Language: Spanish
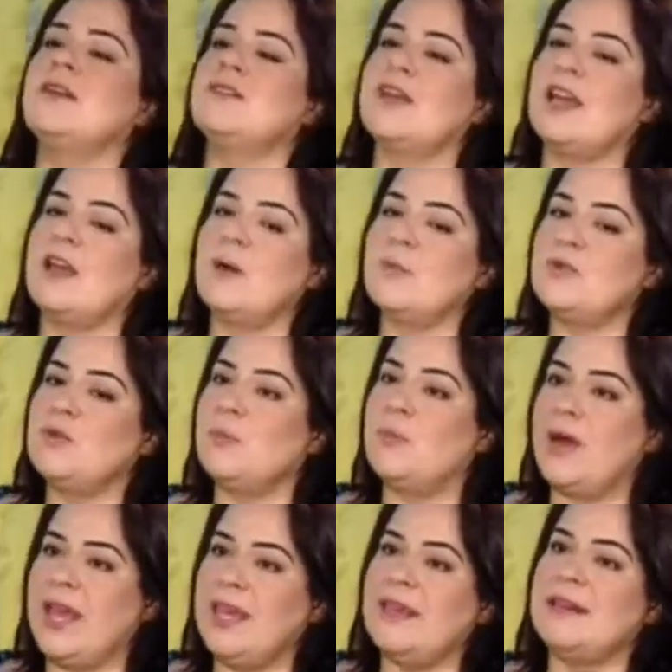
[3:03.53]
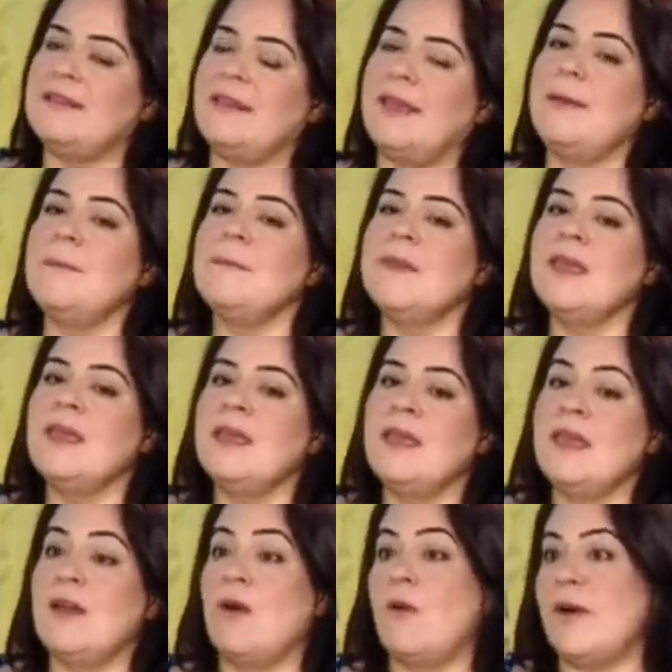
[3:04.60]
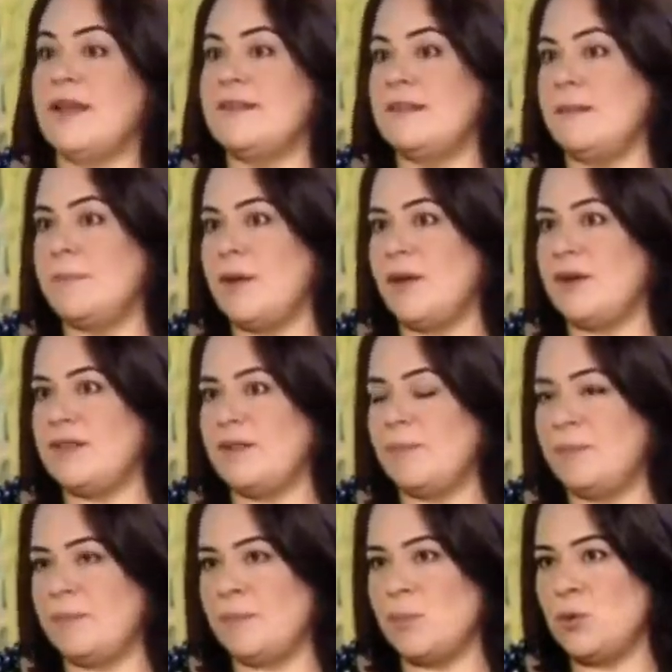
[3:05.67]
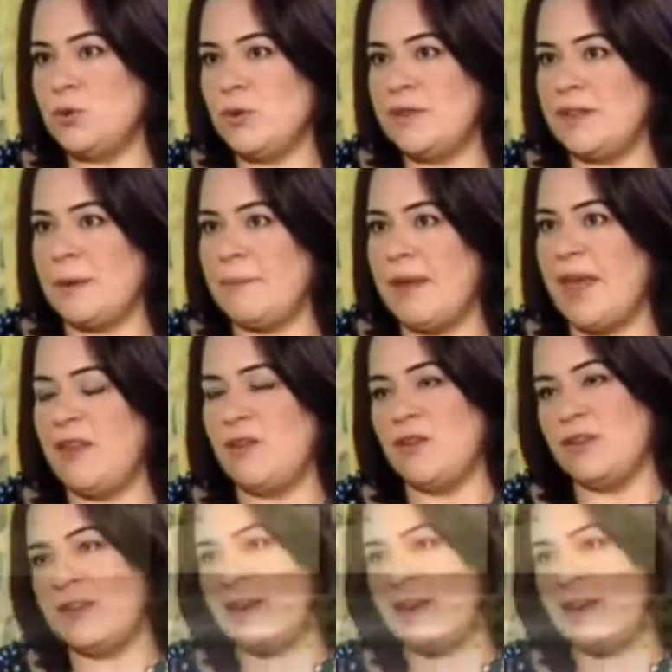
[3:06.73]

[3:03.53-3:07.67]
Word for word: o sea que es como su break, el té, o ese, ese punto intermedio